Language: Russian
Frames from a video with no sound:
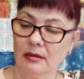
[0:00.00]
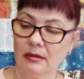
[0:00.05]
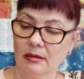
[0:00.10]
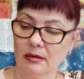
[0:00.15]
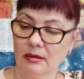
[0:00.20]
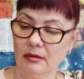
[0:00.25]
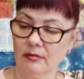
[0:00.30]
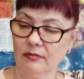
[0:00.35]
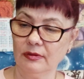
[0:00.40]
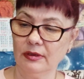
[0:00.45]

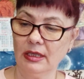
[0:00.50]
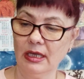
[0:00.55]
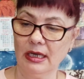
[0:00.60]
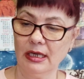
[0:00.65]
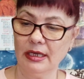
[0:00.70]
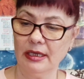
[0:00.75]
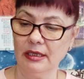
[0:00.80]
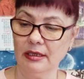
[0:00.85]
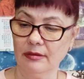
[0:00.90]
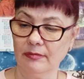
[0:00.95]
Э,
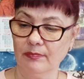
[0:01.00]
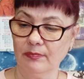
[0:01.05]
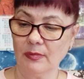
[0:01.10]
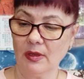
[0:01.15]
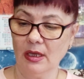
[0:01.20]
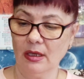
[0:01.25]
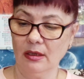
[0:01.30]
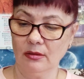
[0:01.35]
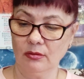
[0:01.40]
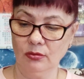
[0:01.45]
водолеи.
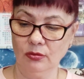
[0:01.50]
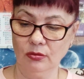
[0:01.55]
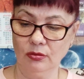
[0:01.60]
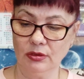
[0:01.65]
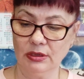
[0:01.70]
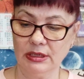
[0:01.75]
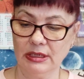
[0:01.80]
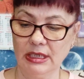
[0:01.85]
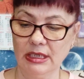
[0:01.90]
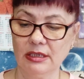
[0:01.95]
Ну,
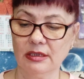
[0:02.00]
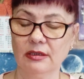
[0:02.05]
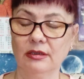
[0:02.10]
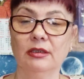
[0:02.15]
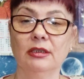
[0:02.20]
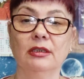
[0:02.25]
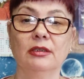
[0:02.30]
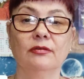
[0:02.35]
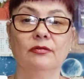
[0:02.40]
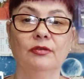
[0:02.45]
здесь
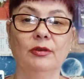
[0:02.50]
э,